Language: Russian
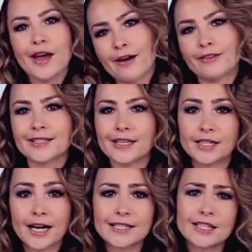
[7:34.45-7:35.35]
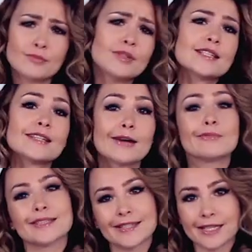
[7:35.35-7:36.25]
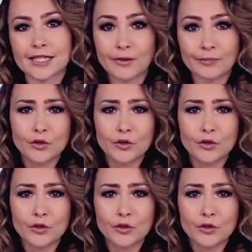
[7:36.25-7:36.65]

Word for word: а вреде никотина мы знаем с детства.